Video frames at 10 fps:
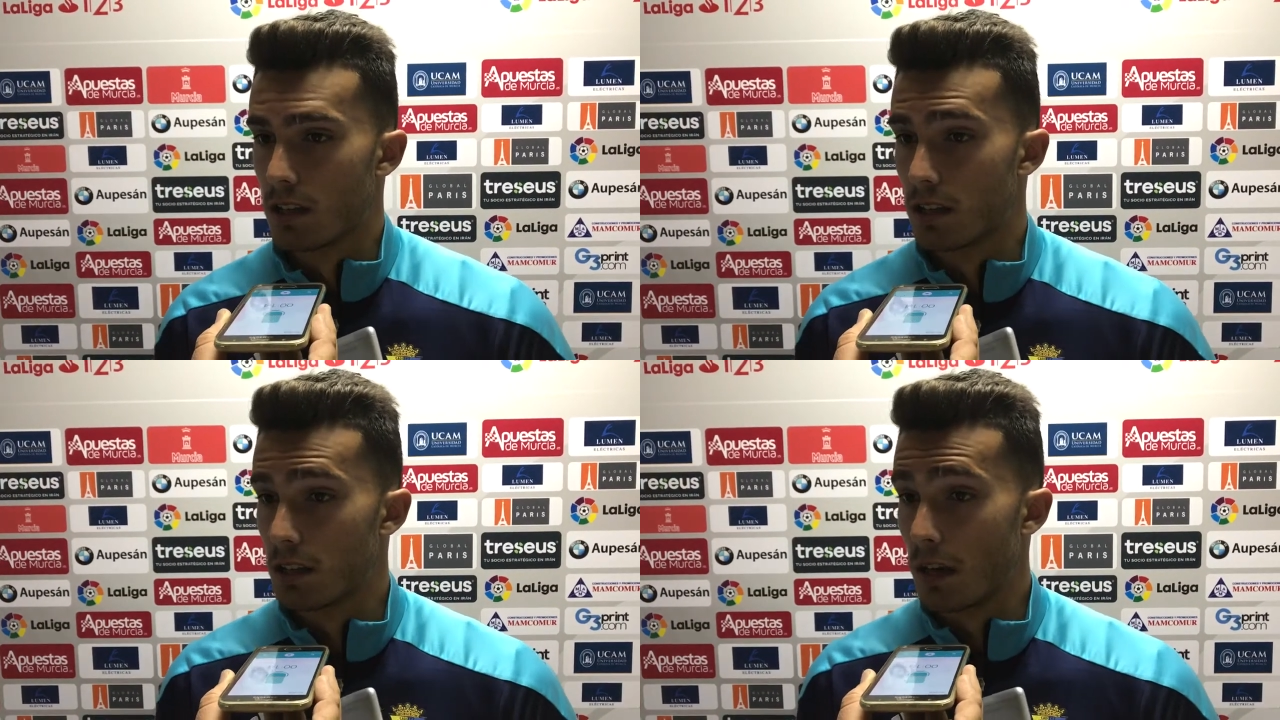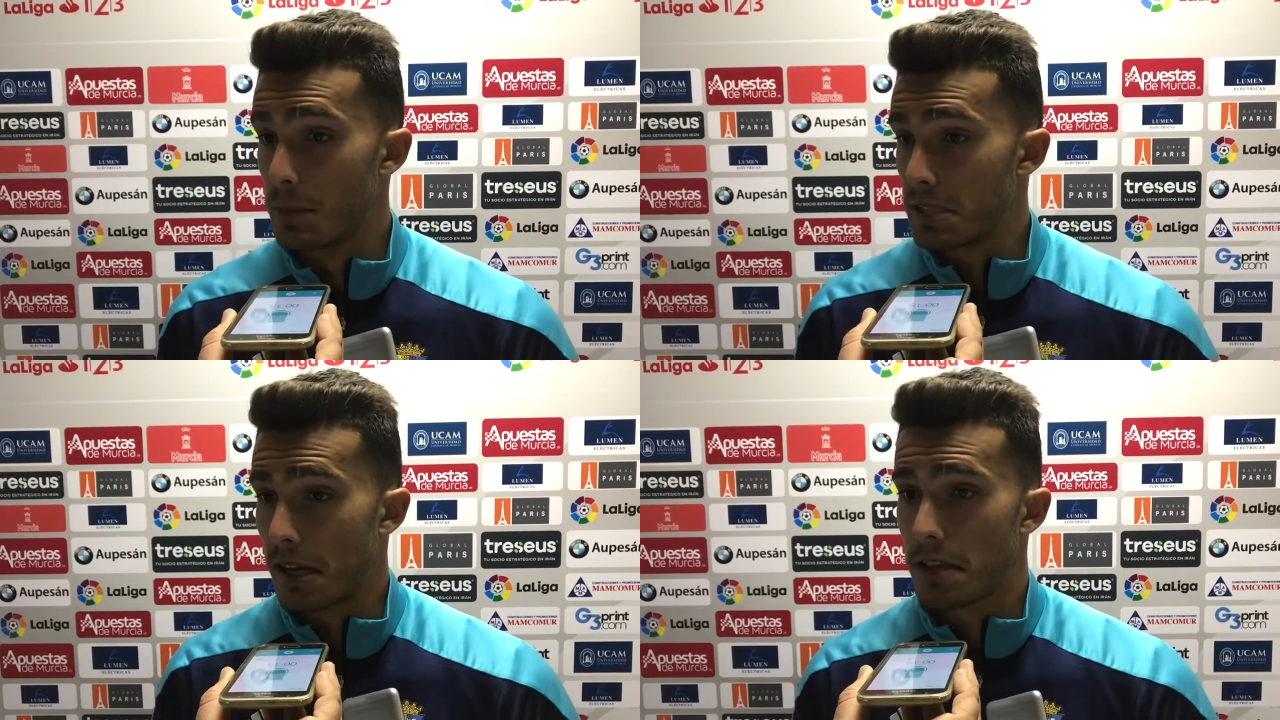y el
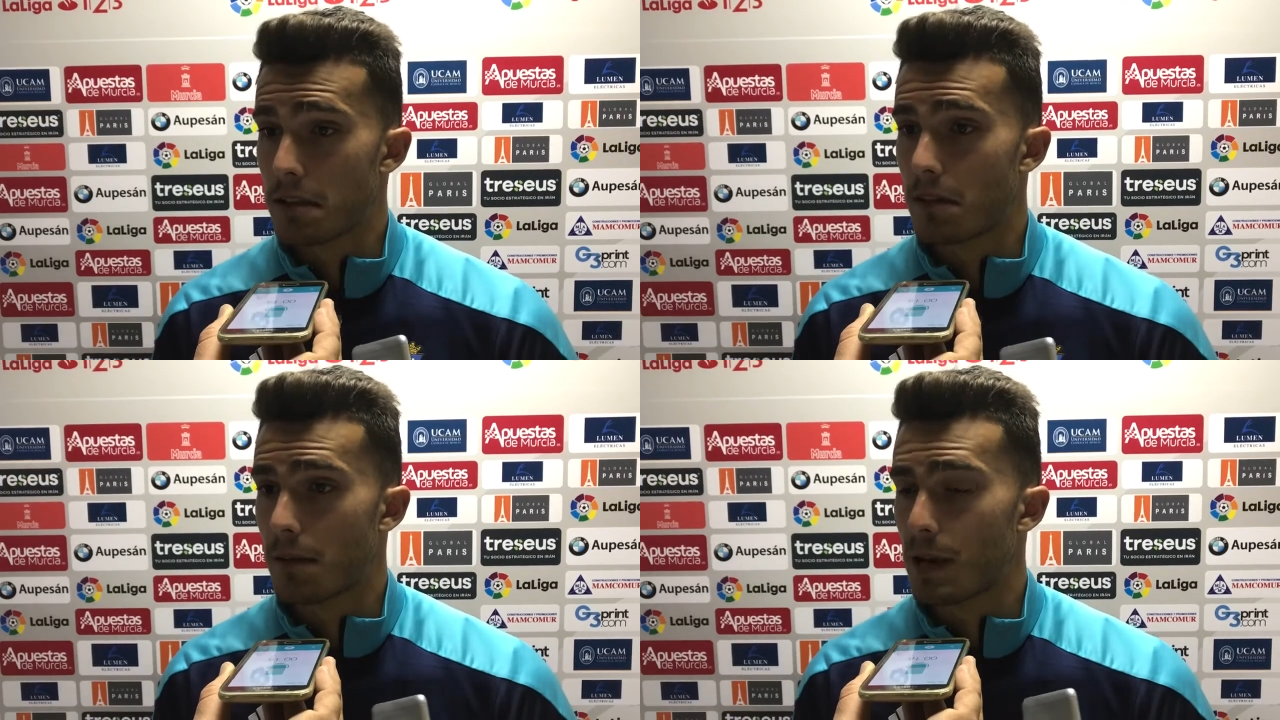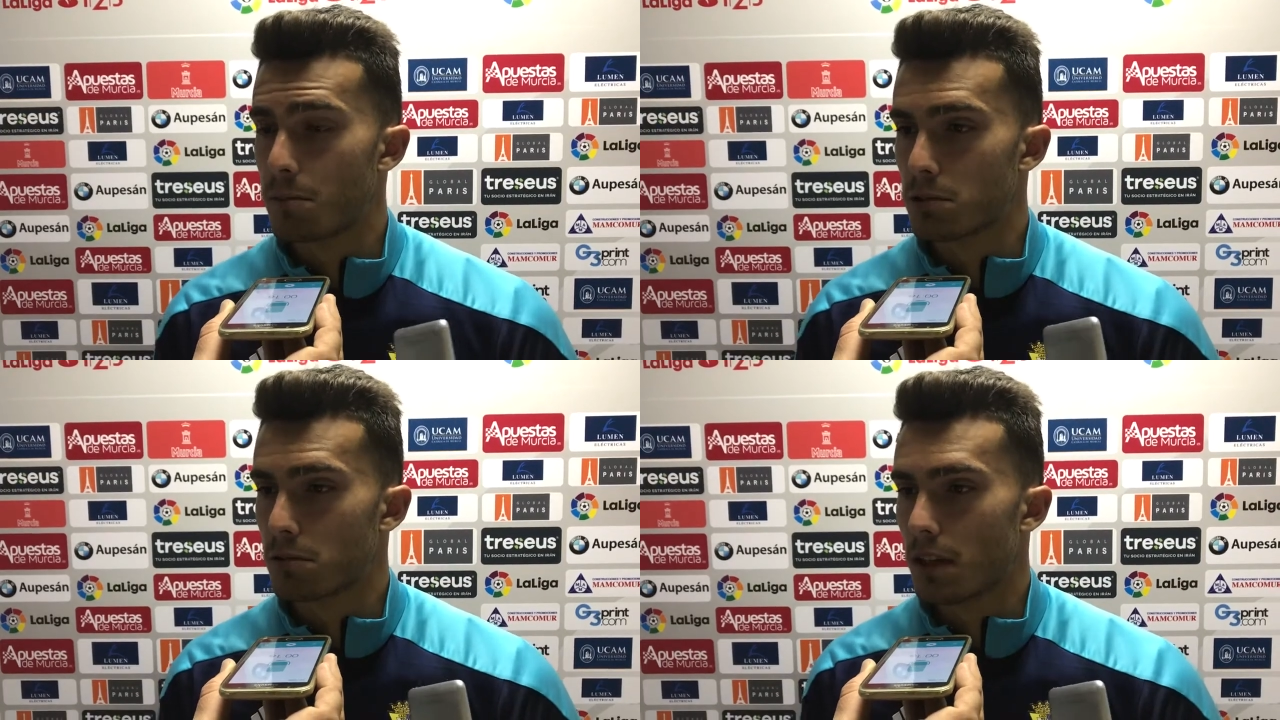míster ha decidido darme la
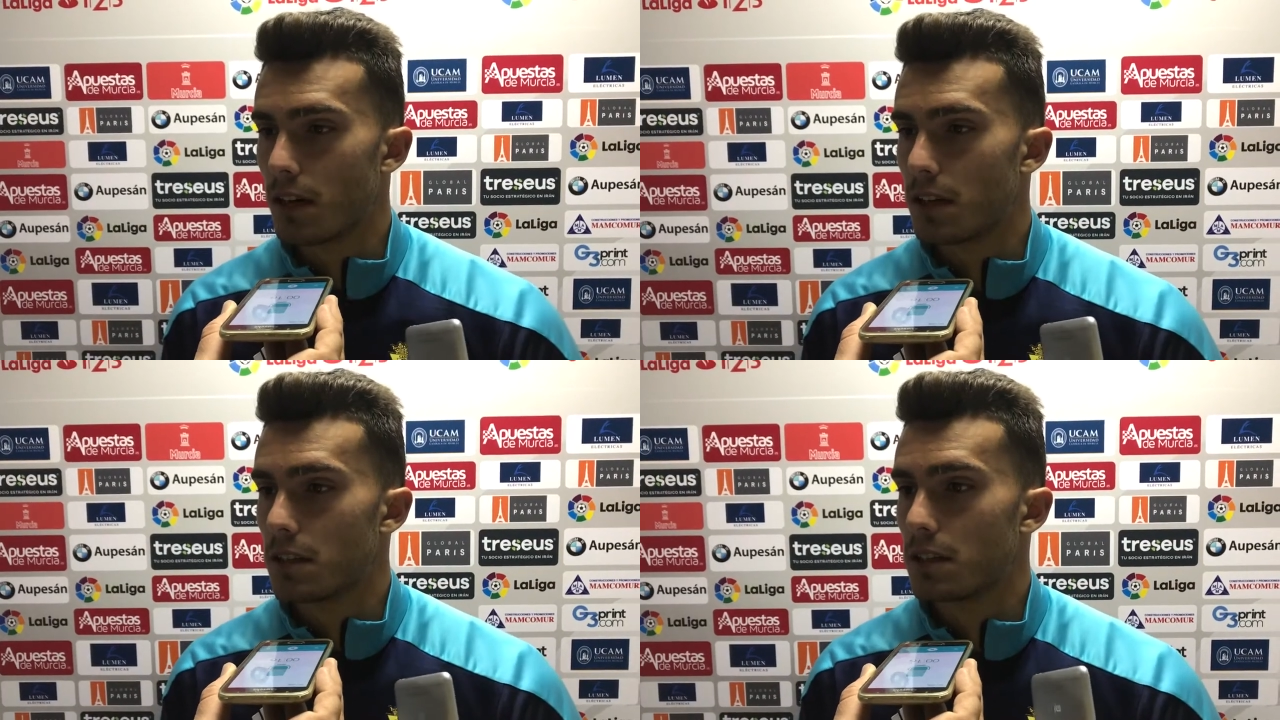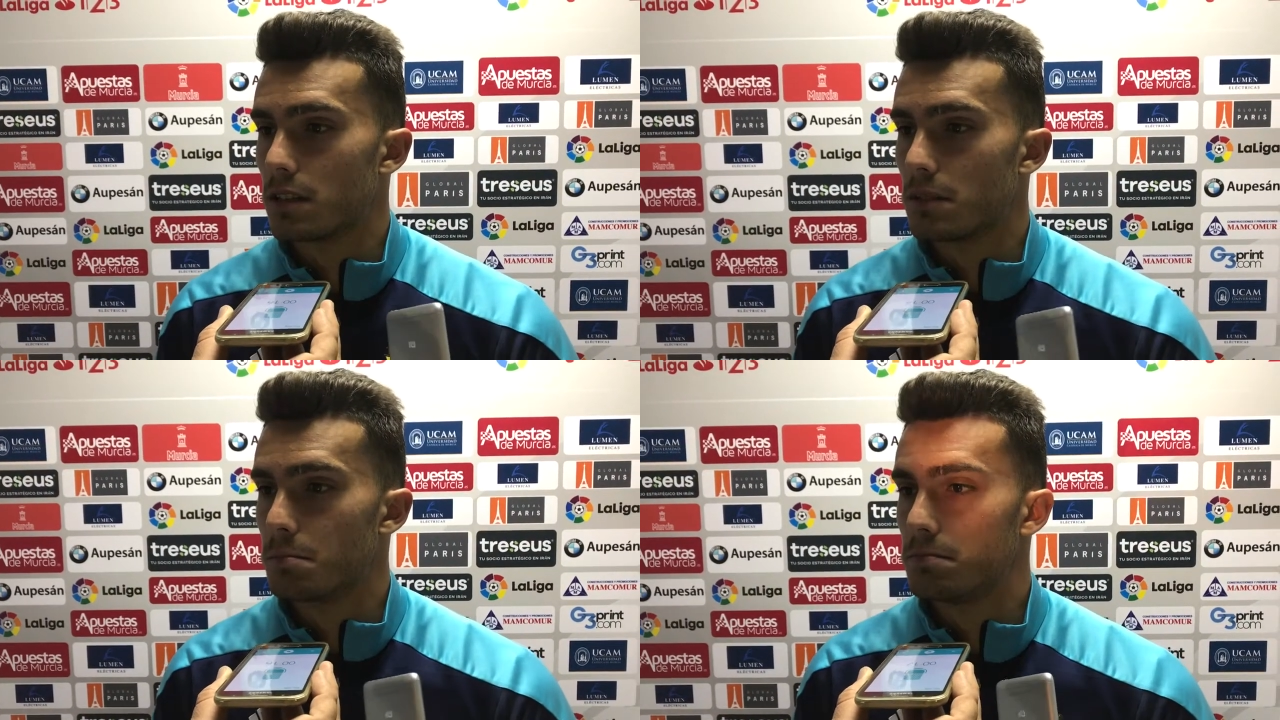oportunidad
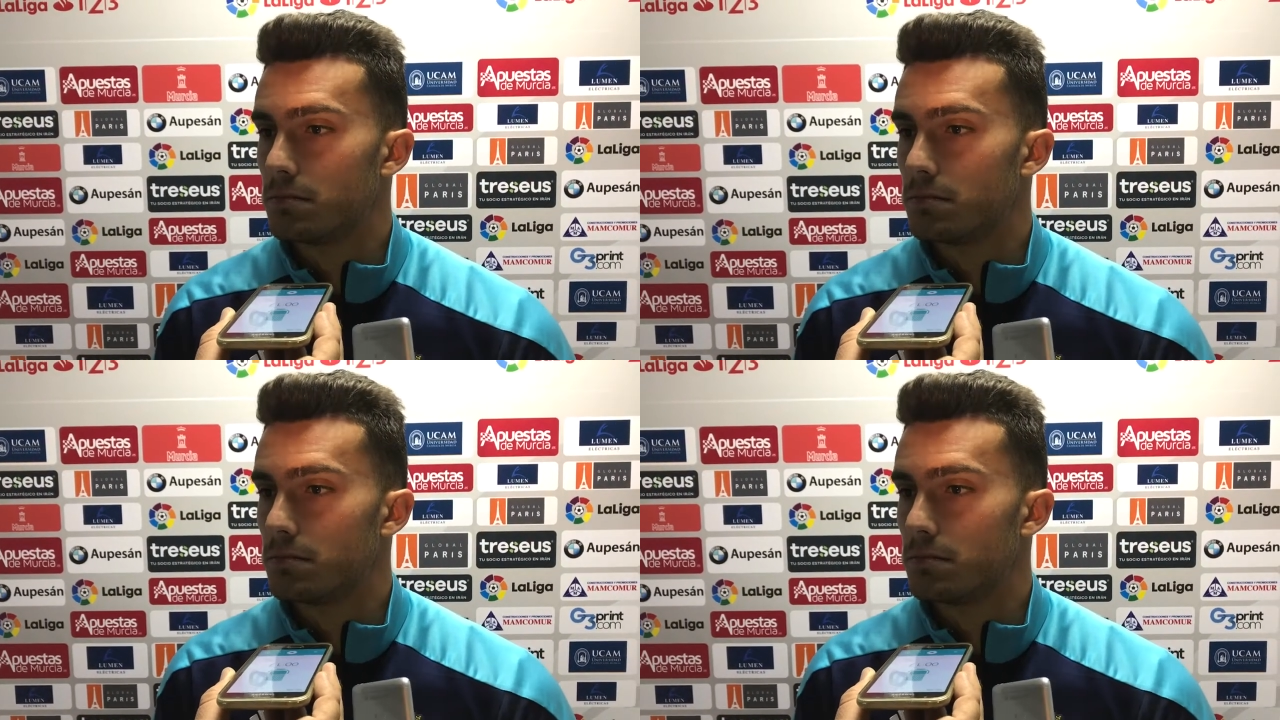y